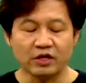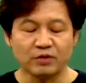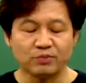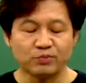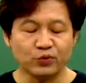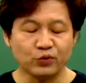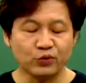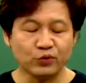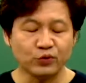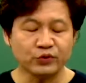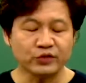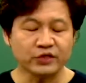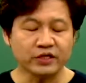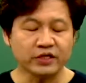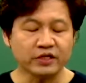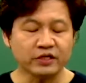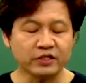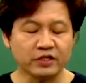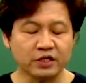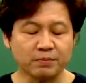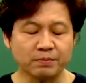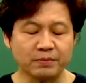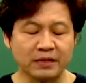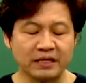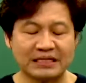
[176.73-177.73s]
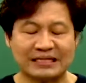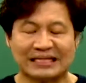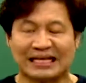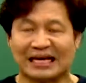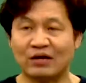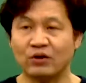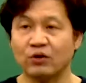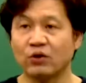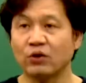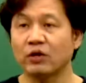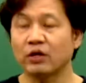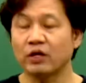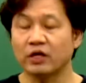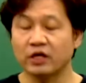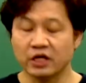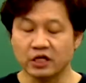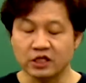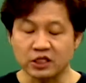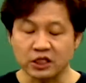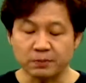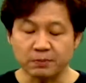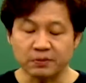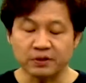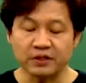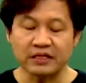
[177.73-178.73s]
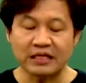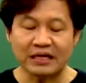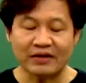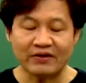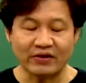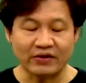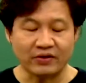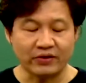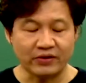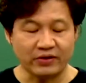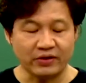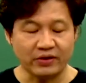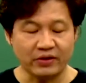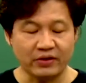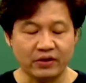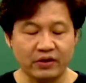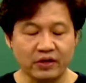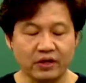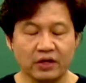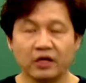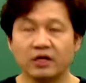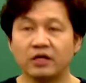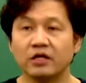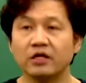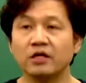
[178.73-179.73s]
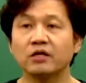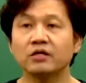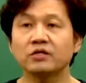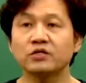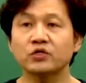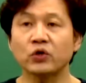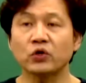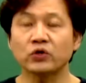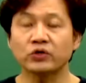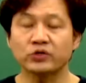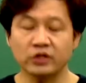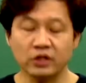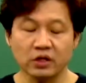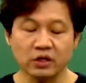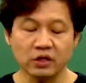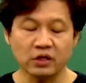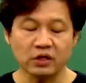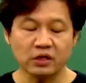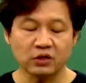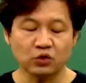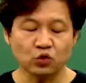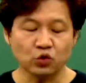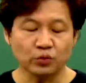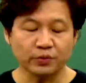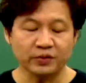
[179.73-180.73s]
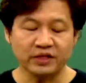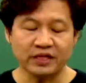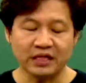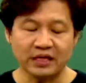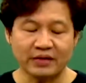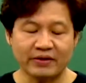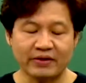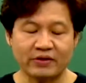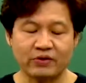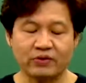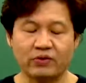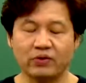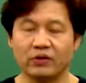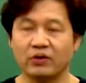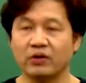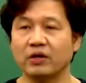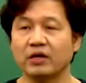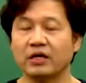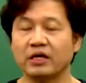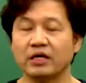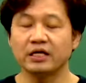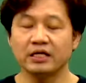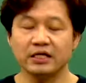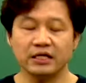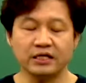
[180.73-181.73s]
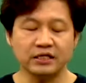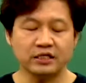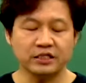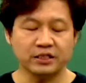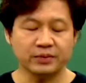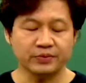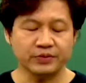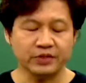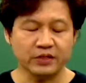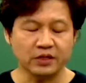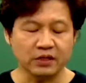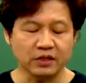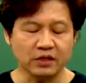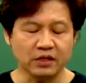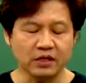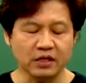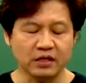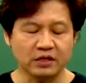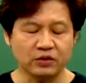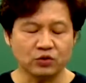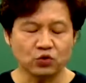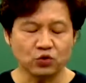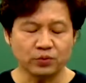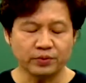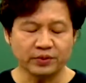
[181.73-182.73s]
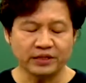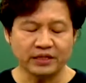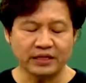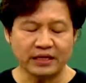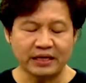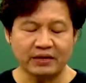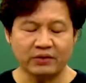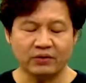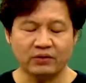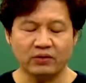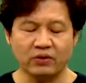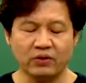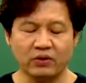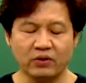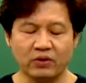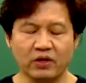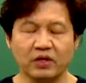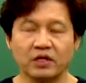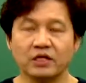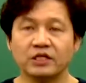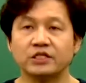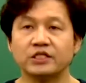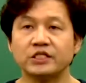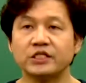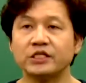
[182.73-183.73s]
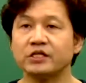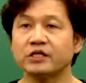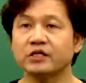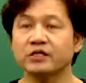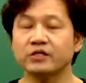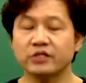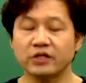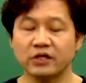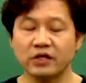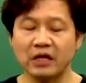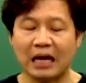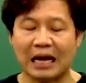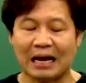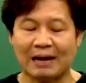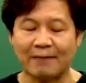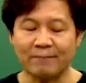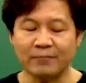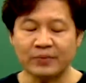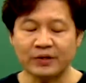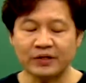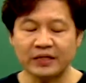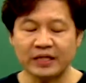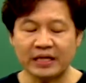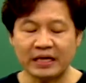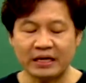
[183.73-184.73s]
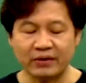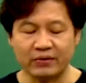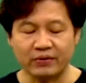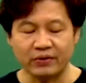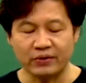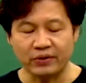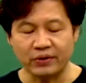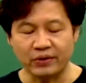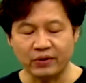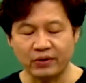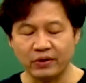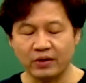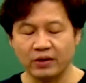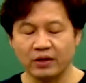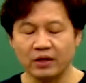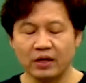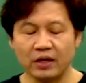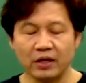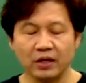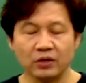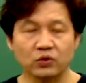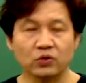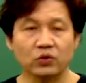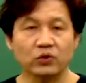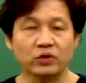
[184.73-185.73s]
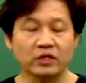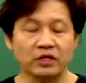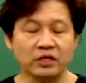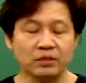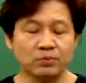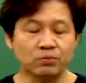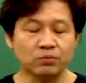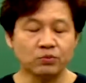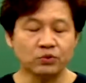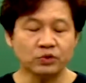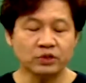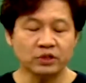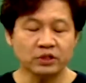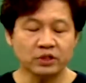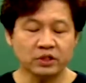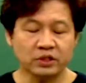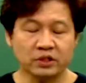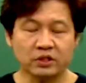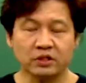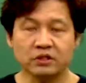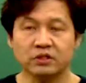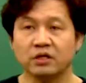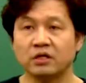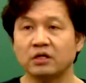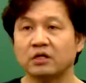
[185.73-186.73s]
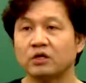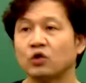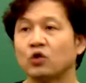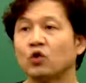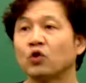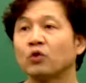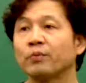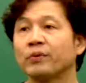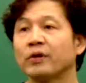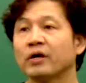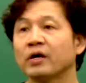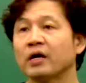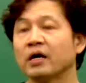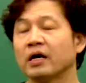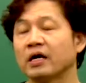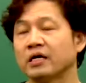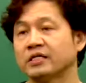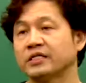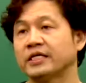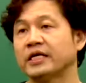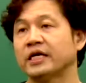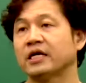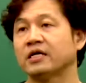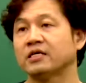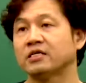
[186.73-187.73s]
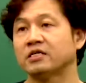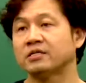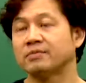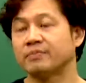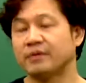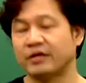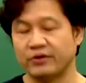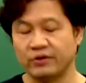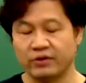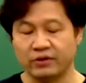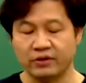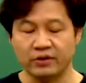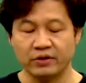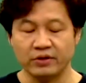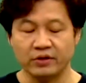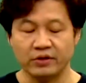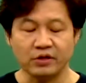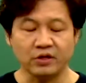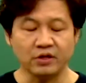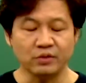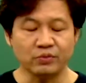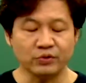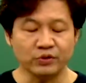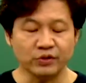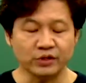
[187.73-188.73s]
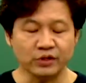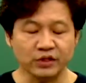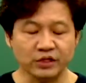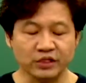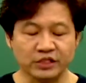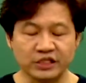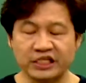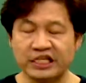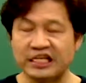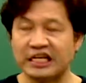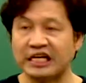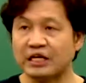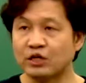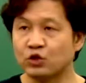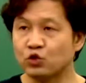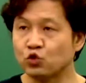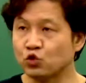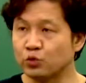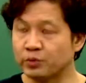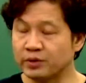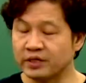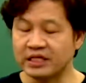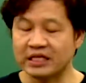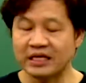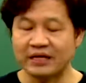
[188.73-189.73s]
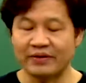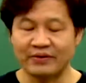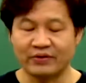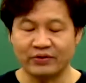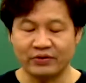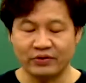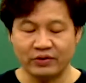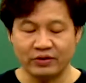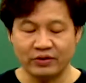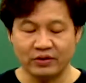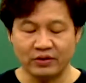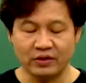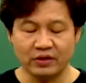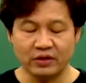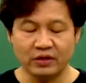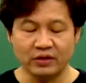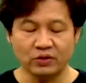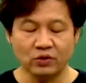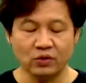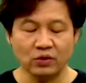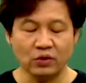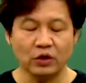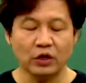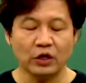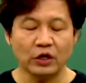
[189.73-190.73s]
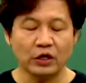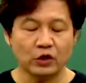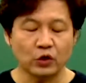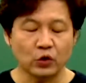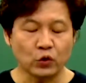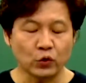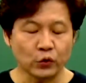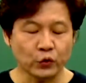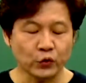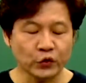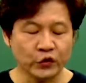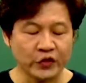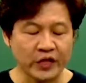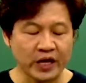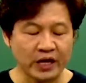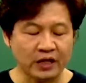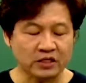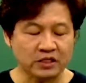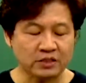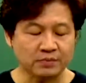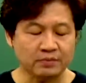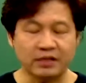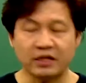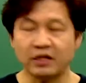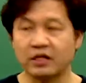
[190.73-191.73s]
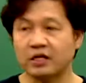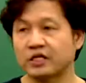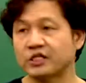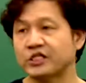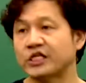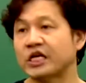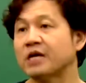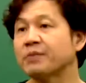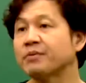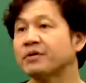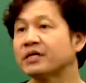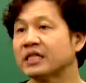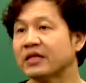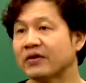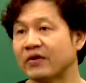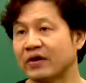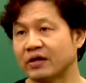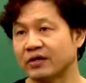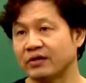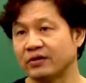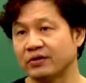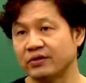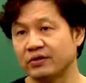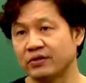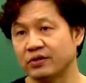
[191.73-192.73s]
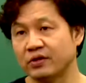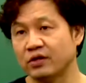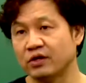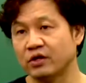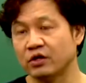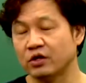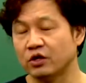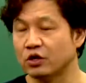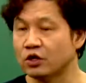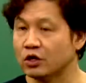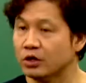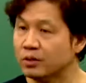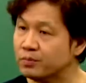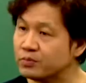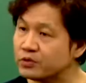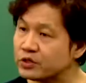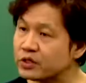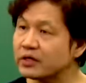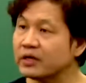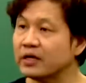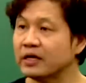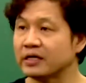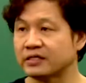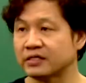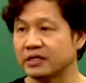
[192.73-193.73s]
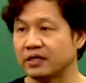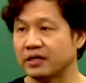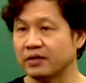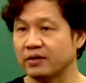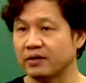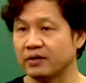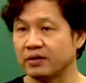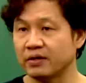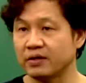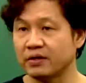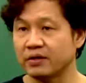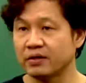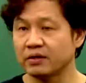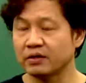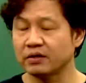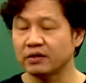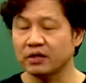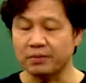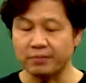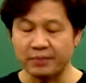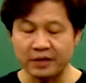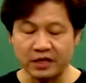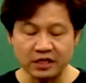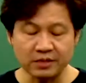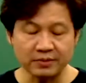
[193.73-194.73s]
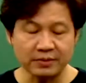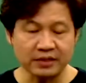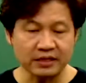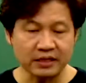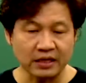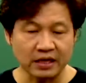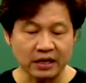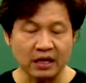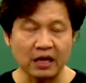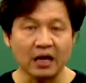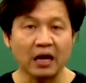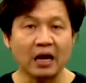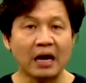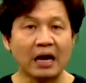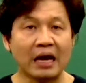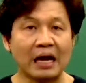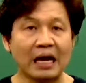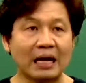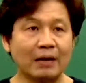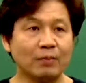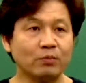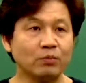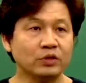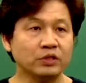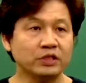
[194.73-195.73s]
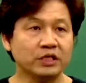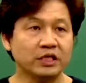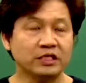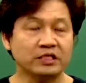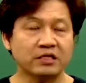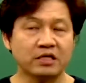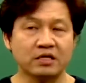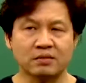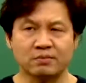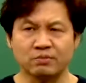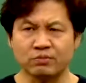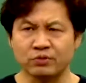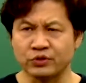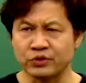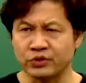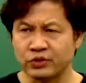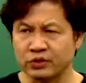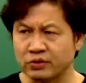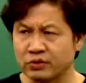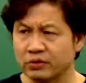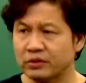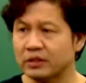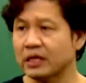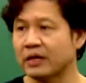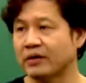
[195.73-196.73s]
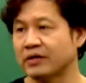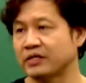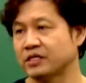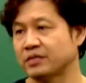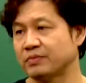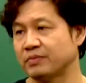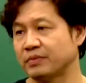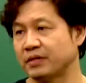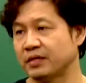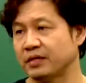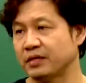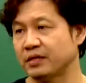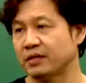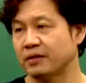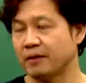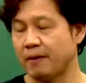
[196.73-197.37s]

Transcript: 부정성만 따로 여섯 번 나왔고요. 영속성 두 번 나왔고, 인접성 두 번 나왔고, 지역성 한 번 나왔고요. 또 인문적토성은 용병과 세 가지를 말이요. 이걸 묻는 것이 두 번 나왔고요. 또 용도의 대항성만 세 번 나왔거든요. 엄청 나왔잖아요. 그러니까 매년마다 한 문제 이상은 무조건 나왔습니다.